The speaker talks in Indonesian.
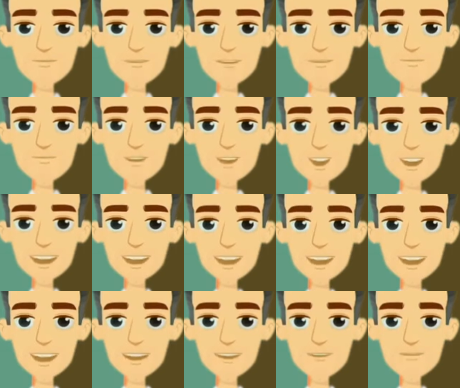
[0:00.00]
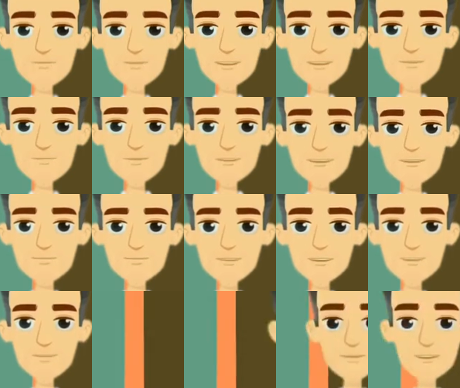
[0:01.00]
perintahnya
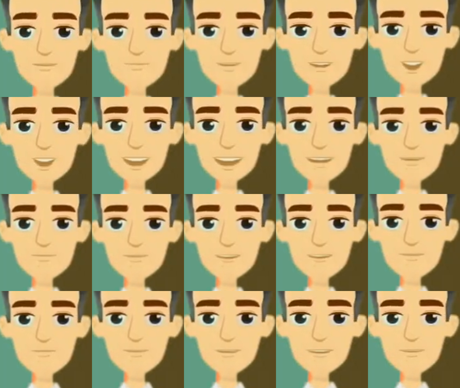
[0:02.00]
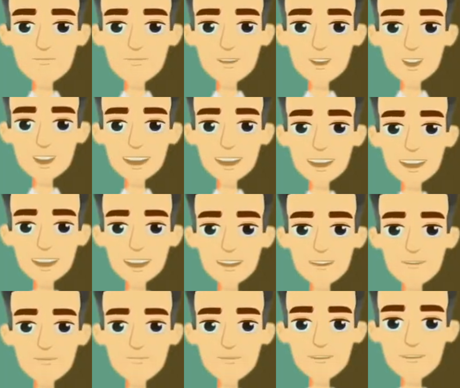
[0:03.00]
point and say,
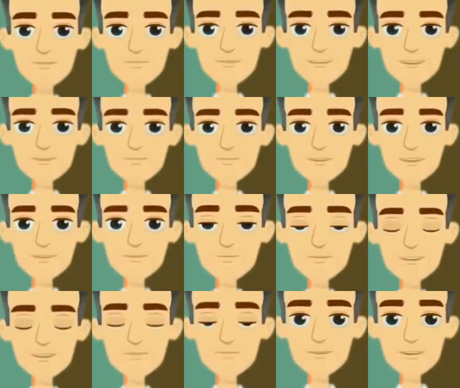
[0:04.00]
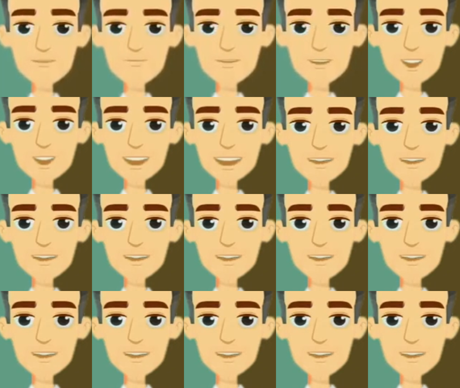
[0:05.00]
tunjuk dan katakan.